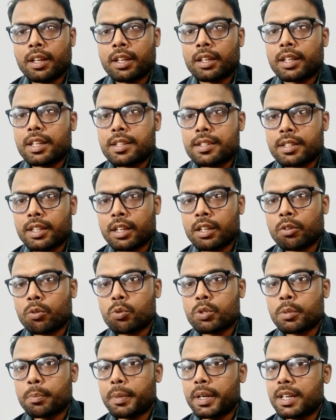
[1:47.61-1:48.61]
कि सर
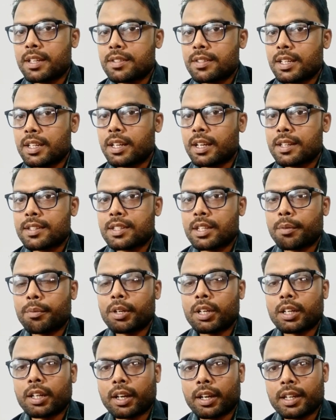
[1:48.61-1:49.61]
कुछ मेडिसिन का
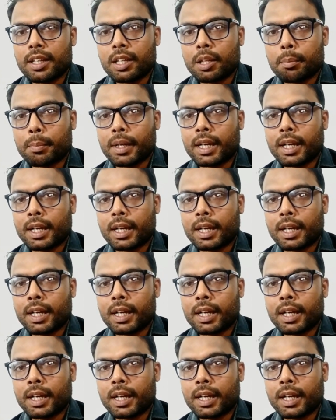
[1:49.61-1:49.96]
सेवन करने के